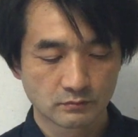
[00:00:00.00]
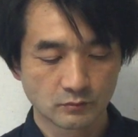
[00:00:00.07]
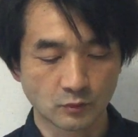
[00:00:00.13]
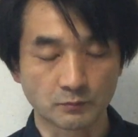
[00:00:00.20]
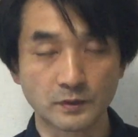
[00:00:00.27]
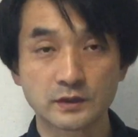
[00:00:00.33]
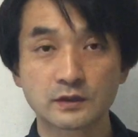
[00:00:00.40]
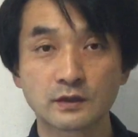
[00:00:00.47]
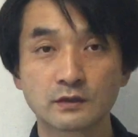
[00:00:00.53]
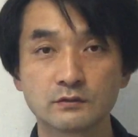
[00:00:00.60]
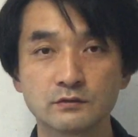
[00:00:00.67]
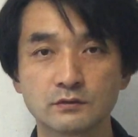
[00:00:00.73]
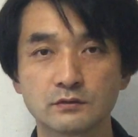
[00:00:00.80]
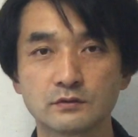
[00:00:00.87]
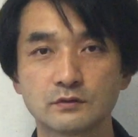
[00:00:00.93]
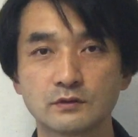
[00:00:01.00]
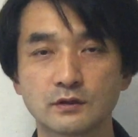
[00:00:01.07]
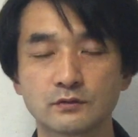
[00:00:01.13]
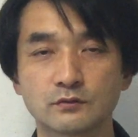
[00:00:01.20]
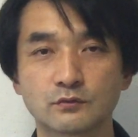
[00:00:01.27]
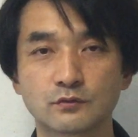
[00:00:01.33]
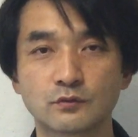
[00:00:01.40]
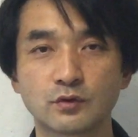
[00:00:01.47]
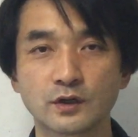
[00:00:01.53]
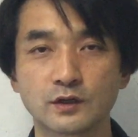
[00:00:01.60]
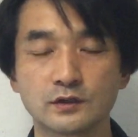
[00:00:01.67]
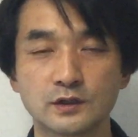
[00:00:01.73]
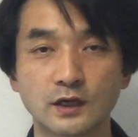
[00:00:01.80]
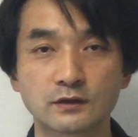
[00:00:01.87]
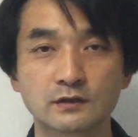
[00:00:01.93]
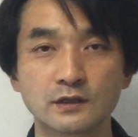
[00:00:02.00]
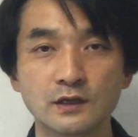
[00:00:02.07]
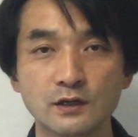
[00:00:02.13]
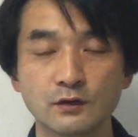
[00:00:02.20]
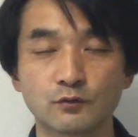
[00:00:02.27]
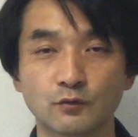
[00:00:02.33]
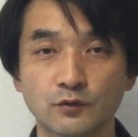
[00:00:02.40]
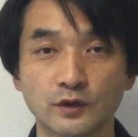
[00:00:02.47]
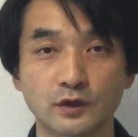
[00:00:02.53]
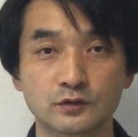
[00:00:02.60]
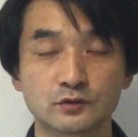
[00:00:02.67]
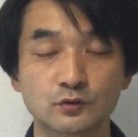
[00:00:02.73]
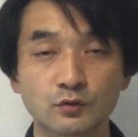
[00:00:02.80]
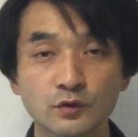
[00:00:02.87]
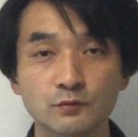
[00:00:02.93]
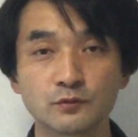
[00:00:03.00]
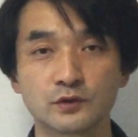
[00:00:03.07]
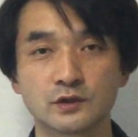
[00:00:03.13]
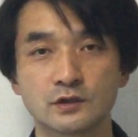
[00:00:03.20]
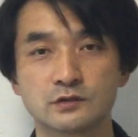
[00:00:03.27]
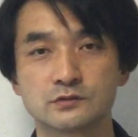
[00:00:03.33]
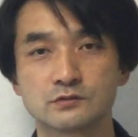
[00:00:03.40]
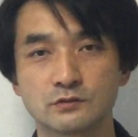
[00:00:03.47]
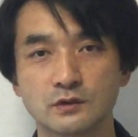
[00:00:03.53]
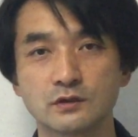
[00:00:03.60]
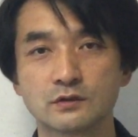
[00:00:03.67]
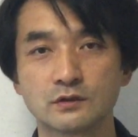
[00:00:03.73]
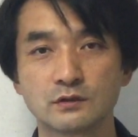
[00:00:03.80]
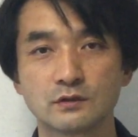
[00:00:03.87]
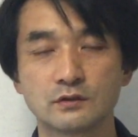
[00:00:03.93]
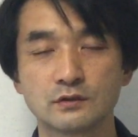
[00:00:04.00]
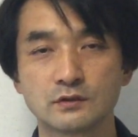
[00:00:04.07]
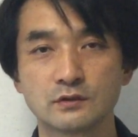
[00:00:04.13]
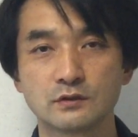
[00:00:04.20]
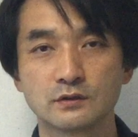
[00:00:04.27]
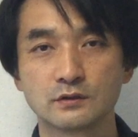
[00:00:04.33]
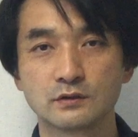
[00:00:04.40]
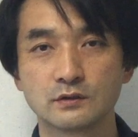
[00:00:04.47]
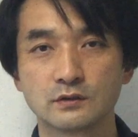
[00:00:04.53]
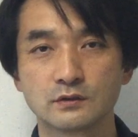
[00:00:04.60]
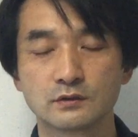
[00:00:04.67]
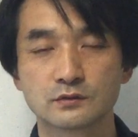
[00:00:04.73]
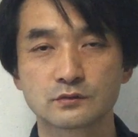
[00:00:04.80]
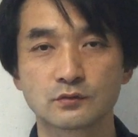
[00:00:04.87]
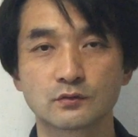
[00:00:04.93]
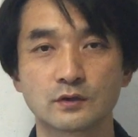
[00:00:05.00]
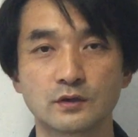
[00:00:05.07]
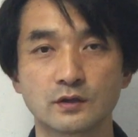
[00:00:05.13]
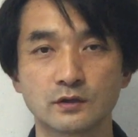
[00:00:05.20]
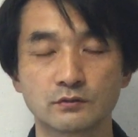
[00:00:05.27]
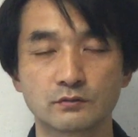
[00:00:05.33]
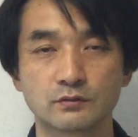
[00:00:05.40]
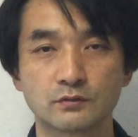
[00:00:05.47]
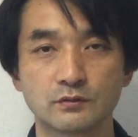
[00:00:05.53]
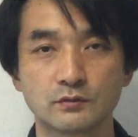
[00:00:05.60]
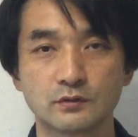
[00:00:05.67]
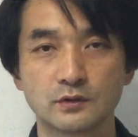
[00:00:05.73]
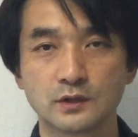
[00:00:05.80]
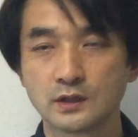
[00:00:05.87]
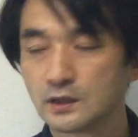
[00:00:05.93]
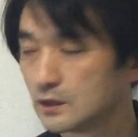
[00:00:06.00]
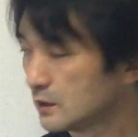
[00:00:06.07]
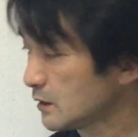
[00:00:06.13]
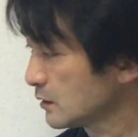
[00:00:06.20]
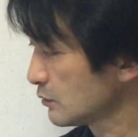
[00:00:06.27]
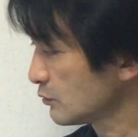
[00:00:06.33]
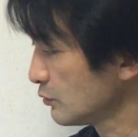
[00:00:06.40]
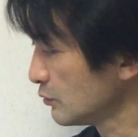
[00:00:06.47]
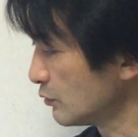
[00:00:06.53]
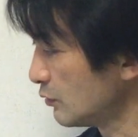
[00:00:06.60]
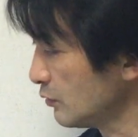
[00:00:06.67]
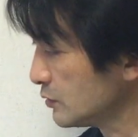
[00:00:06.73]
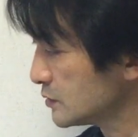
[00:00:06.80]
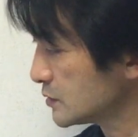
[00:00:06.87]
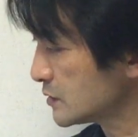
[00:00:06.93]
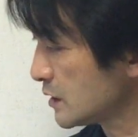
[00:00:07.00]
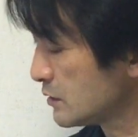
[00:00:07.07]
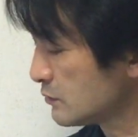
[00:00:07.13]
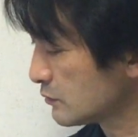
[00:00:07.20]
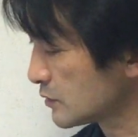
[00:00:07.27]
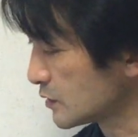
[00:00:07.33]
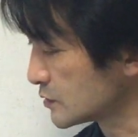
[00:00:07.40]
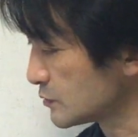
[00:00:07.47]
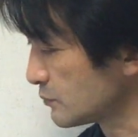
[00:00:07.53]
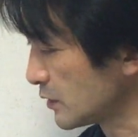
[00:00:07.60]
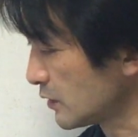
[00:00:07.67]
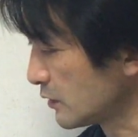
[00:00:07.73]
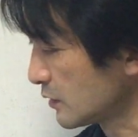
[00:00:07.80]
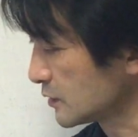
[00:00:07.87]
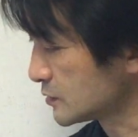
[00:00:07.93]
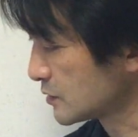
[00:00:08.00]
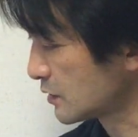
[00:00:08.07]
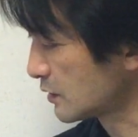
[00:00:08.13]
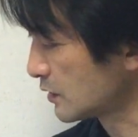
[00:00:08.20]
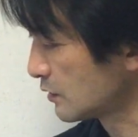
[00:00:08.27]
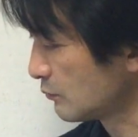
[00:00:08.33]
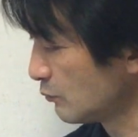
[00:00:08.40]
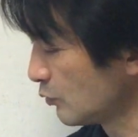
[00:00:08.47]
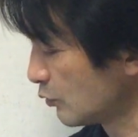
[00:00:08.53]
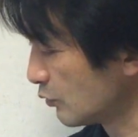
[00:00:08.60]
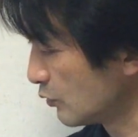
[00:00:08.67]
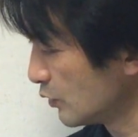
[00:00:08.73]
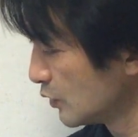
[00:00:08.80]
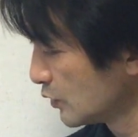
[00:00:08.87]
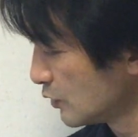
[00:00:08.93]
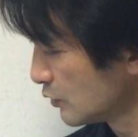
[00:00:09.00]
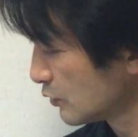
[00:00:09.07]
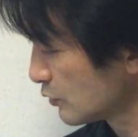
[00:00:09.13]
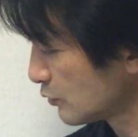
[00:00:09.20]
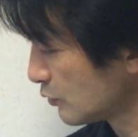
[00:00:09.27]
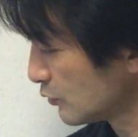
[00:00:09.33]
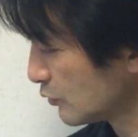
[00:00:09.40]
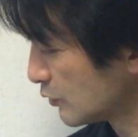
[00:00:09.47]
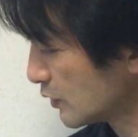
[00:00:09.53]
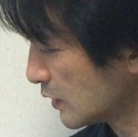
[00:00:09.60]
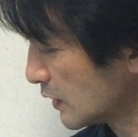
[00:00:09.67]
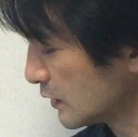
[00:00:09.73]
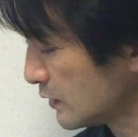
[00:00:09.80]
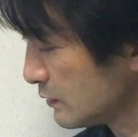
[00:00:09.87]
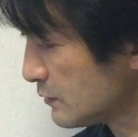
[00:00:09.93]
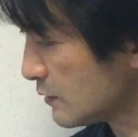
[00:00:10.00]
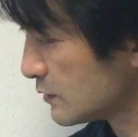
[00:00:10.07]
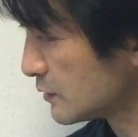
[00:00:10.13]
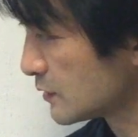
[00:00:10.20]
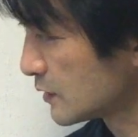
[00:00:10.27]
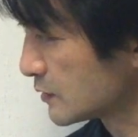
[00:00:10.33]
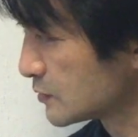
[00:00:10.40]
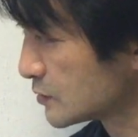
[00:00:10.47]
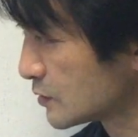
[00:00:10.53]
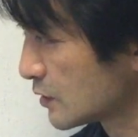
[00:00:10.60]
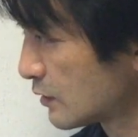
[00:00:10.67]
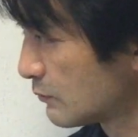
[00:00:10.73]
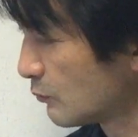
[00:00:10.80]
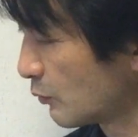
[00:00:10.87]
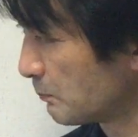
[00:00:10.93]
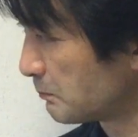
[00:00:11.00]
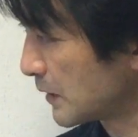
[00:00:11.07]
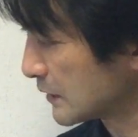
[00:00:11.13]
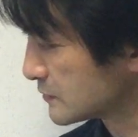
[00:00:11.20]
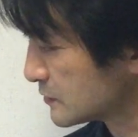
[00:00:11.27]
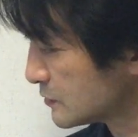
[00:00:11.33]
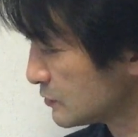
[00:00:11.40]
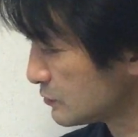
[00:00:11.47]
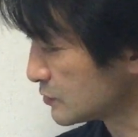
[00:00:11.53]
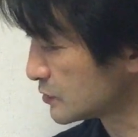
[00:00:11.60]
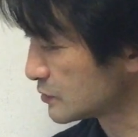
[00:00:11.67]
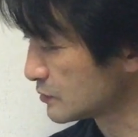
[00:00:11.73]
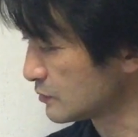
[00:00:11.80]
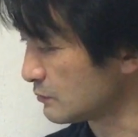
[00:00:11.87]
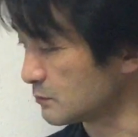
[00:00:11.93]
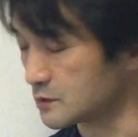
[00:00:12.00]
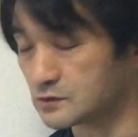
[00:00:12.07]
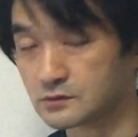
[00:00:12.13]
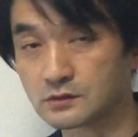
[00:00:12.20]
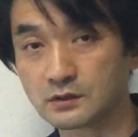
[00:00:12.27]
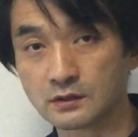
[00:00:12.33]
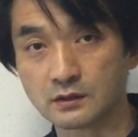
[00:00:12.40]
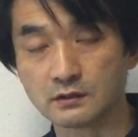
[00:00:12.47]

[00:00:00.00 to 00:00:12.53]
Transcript: もう全くあのこれやってない親一人もいないですよね、そう考えると。だけどこの奥さんの立場からしたら、もうこのあなたに対してもうバツ印ついてますんで、